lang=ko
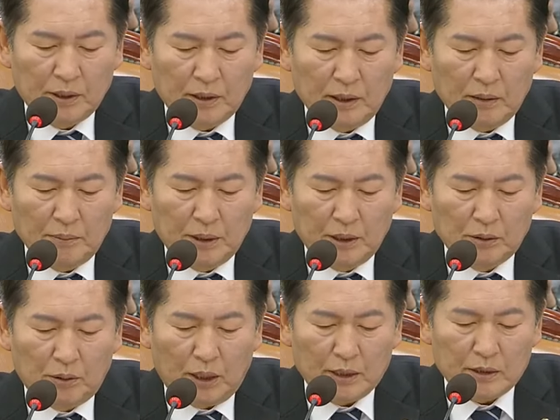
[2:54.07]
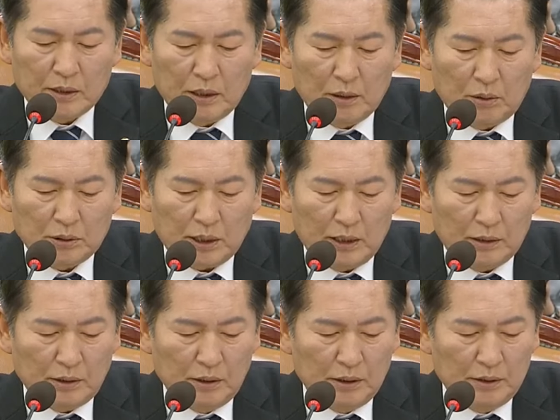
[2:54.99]
생각만 해도 아찔하고
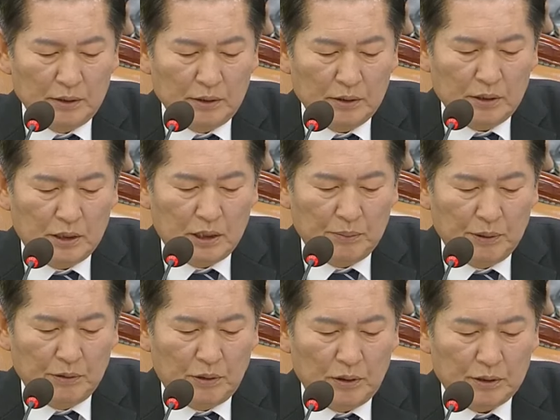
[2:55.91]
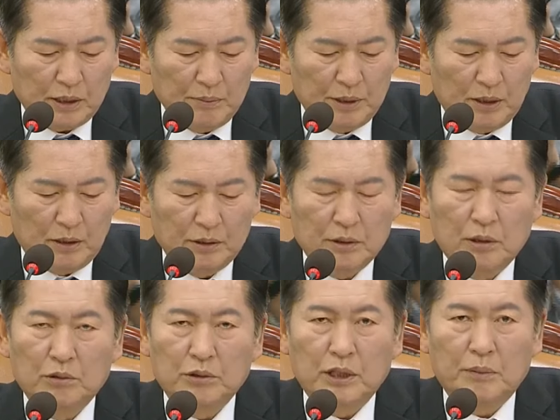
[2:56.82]
살떨리는 12월 3일
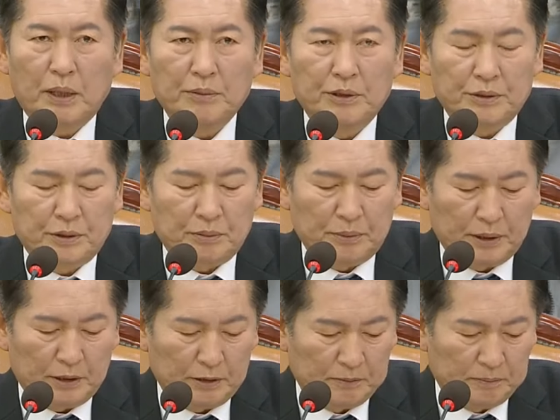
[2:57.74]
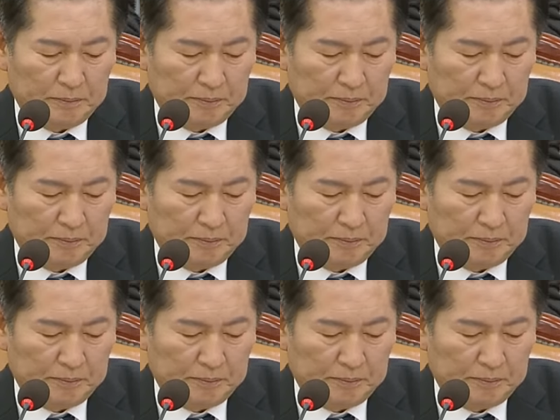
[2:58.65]
서울의 밤이었습니다.